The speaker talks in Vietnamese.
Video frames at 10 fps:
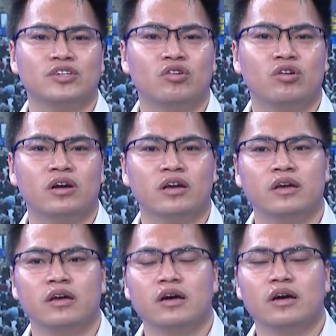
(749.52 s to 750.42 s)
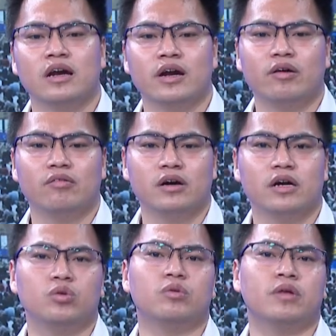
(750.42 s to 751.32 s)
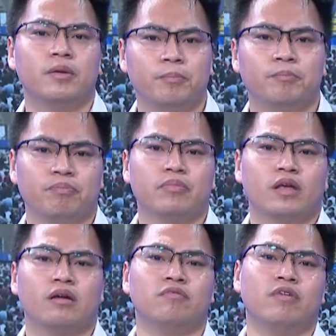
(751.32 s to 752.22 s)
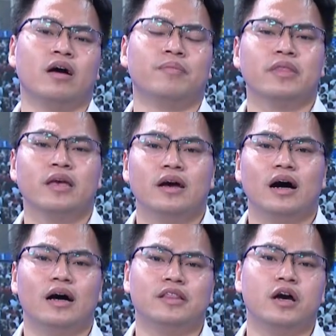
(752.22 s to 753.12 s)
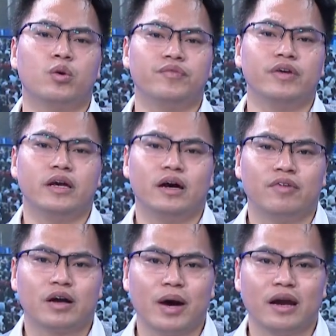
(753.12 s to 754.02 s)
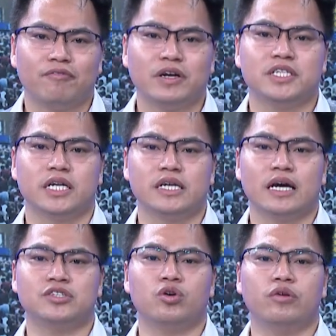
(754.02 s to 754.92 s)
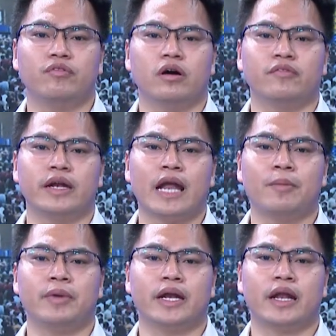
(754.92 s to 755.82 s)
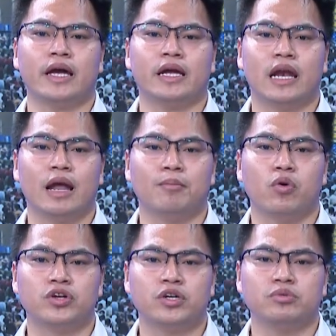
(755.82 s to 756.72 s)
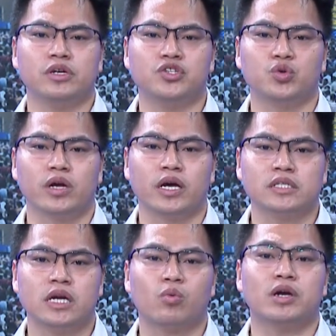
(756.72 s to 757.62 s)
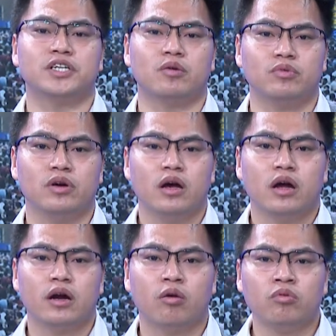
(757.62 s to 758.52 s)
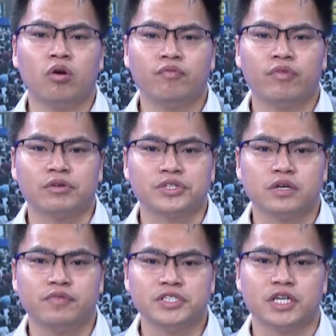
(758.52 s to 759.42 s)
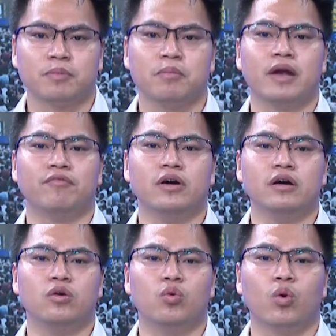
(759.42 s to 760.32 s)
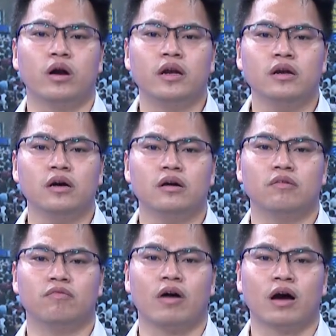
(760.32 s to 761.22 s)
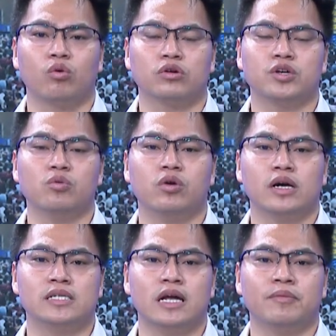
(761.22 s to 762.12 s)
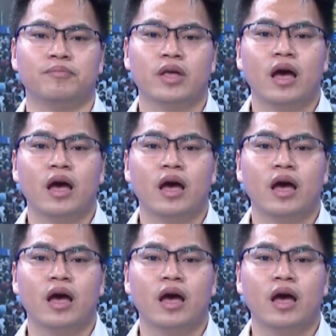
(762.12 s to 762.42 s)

về cho cái người lao động, người thu nhập thấp. Vâng, à, thưa quý vị và các bạn, phát triển nhà xã hội ở Việt Nam hiện nay là một trong những chủ đề rất là quan trọng, đóng góp vào sự phát triển bền vững của đất nước và cuộc sống của người dân.